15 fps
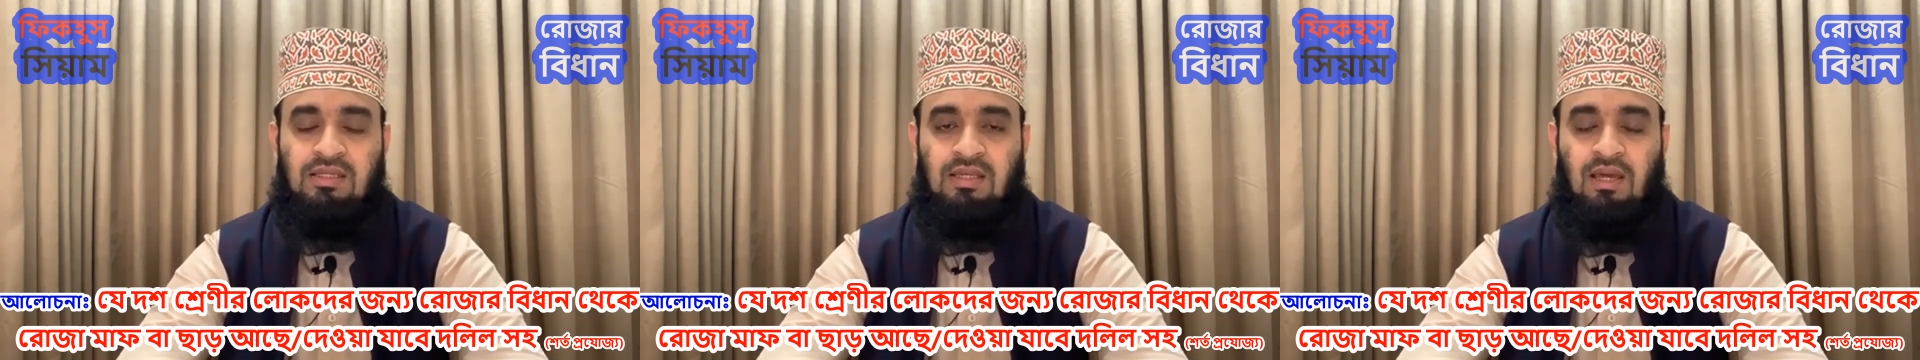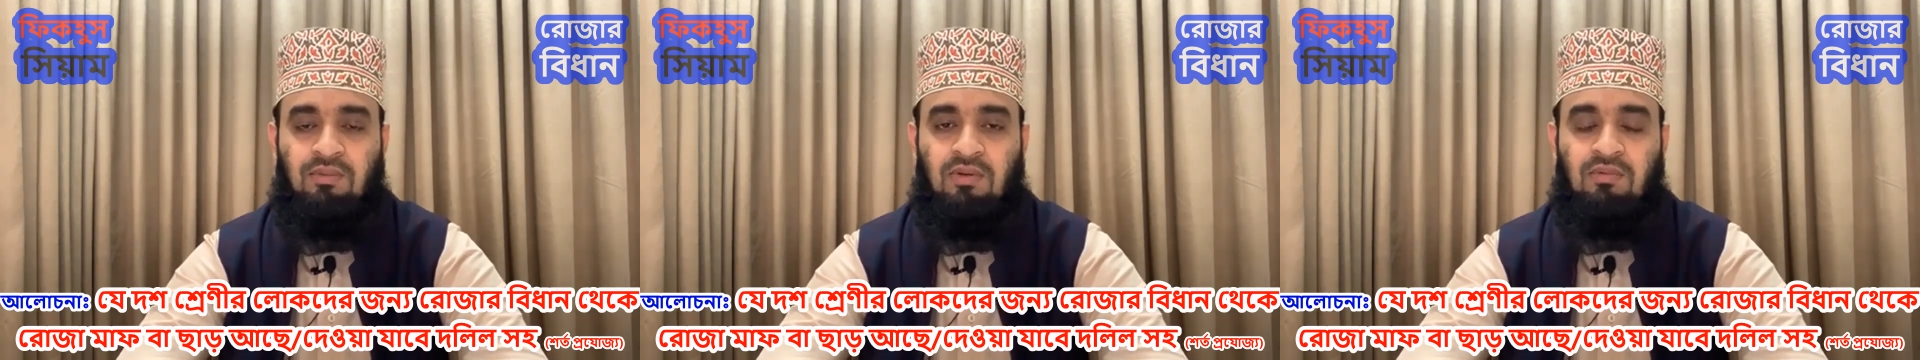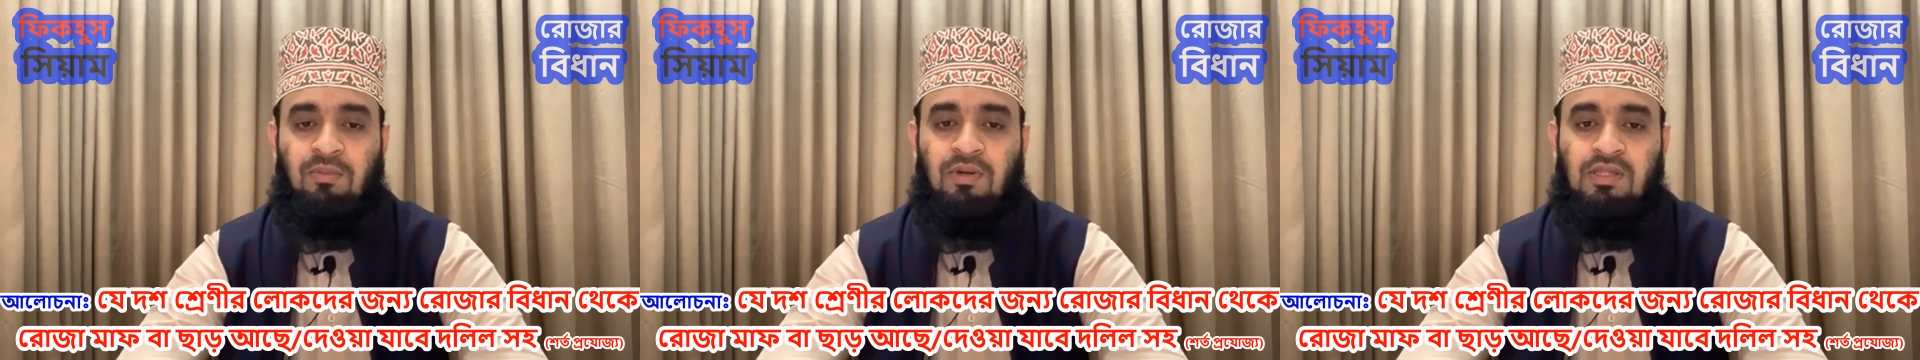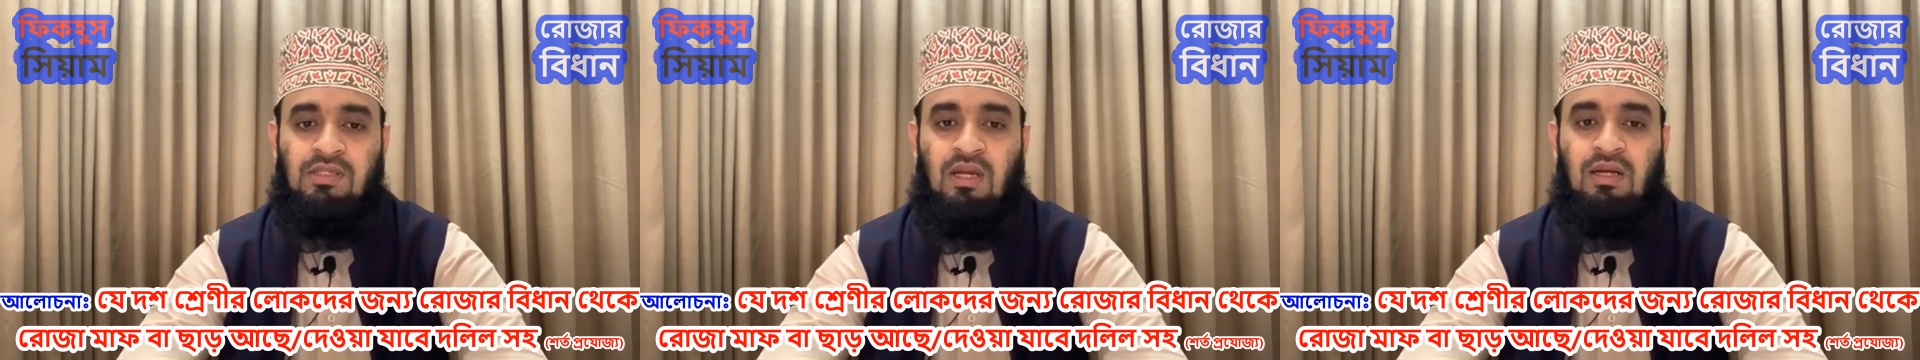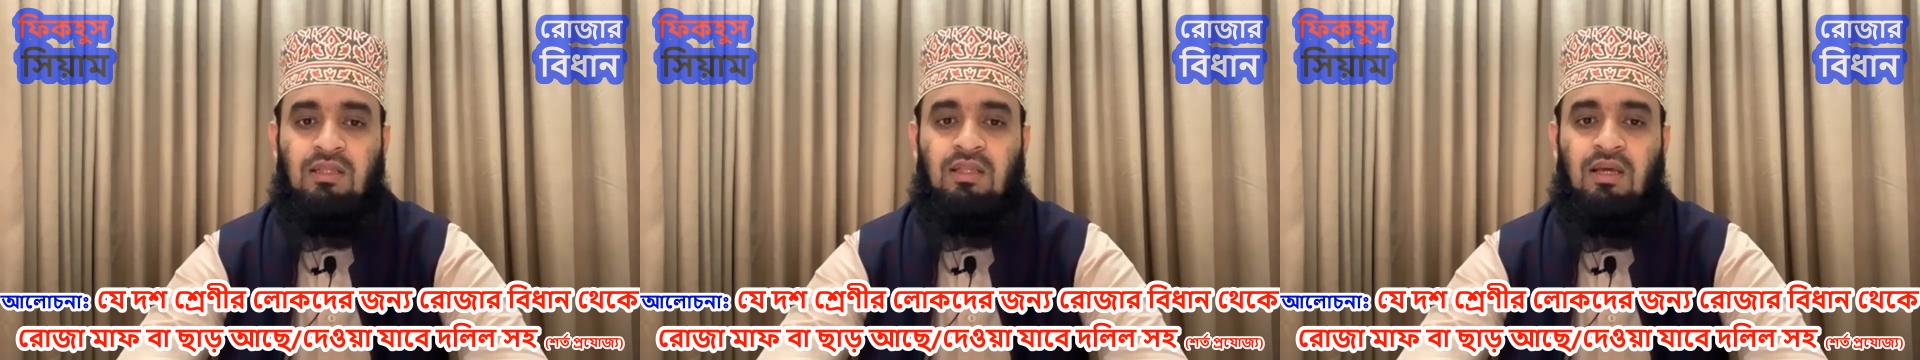সিয়ামের ব্যাপারে
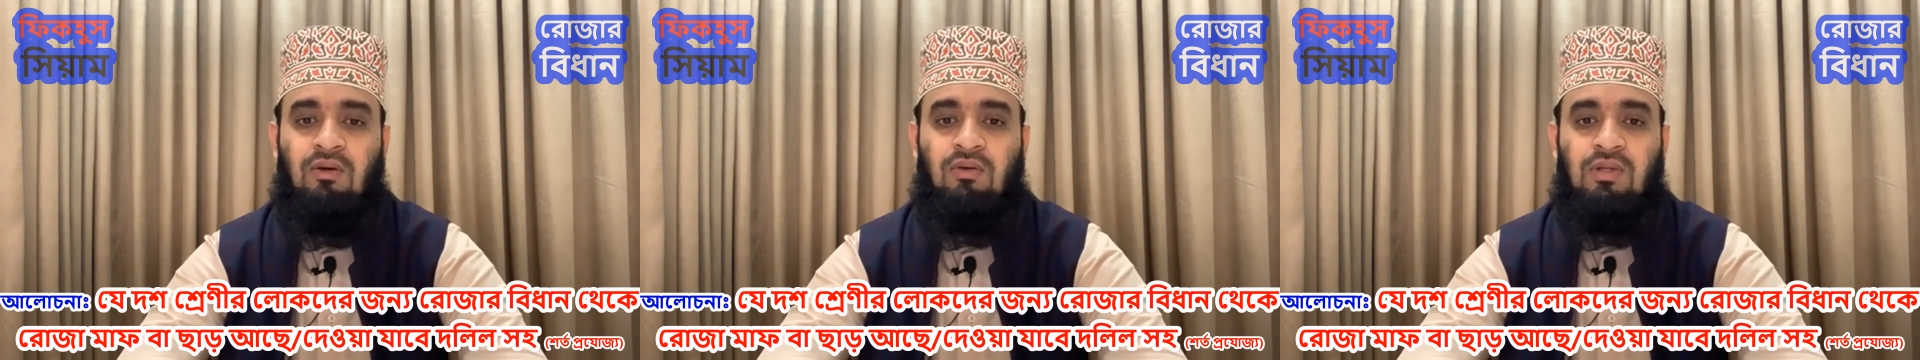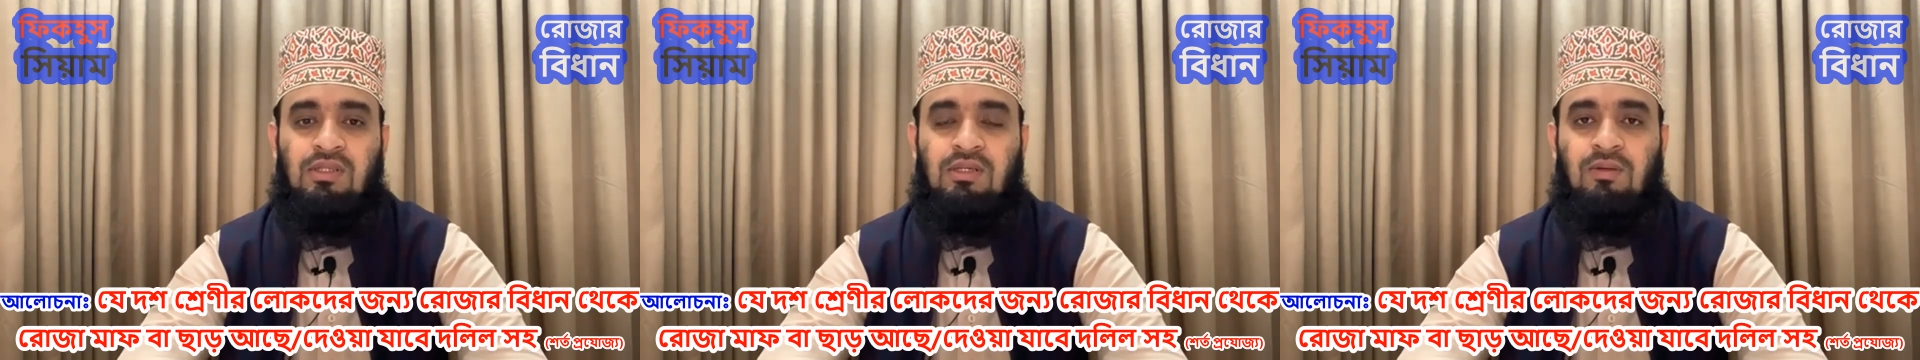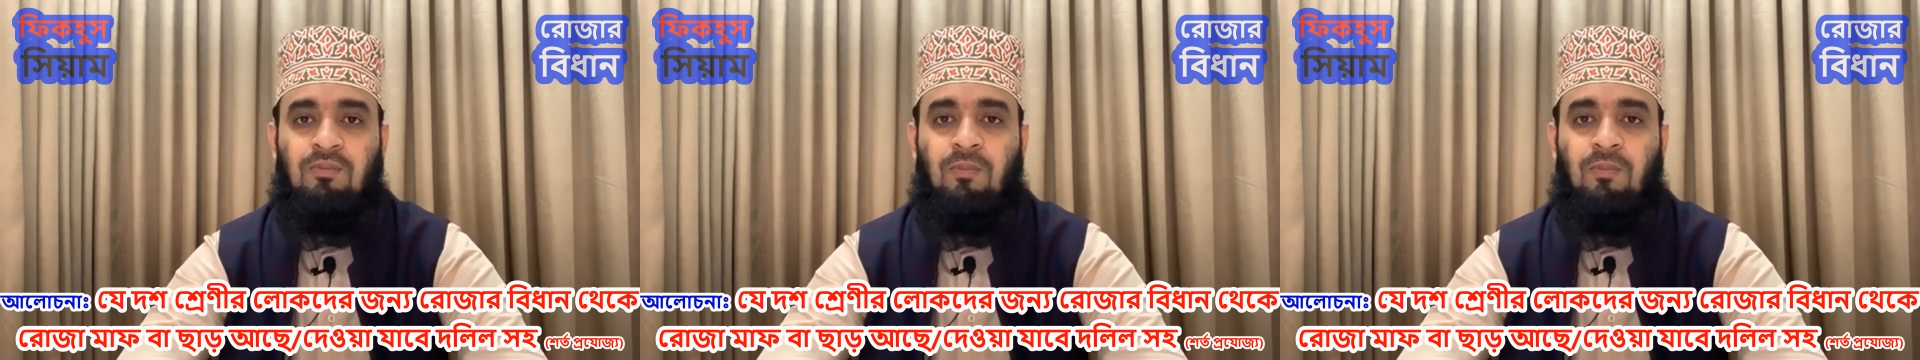ছাড় দেওয়া হয়েছে